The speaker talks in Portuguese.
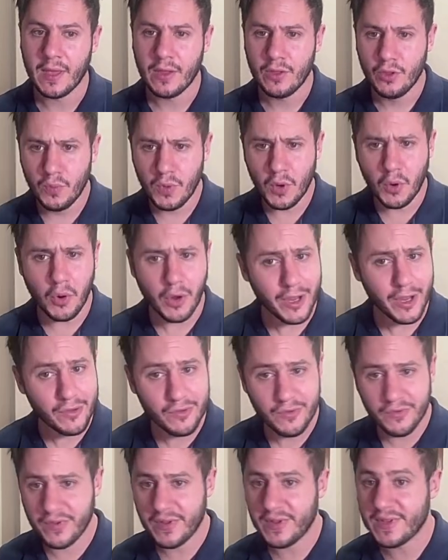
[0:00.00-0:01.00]
No meu correio
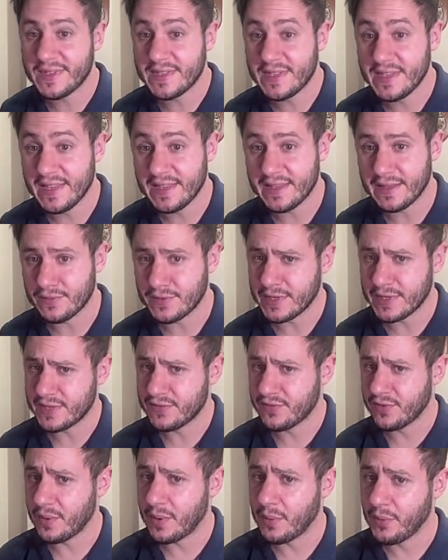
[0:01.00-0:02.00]
não veio esse item, não sei se
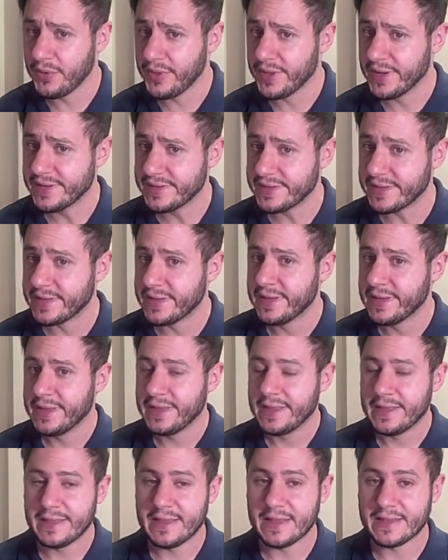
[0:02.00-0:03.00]
foi uma mudança
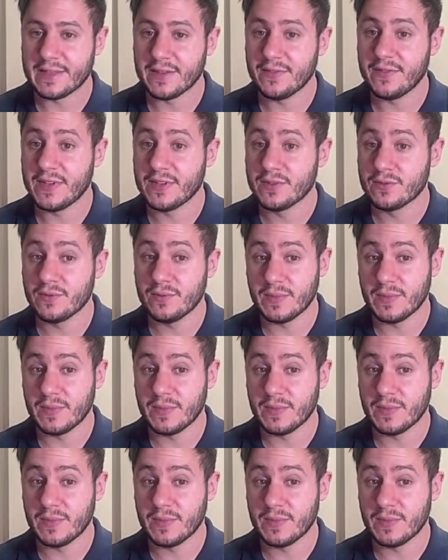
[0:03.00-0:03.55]
dessa vez,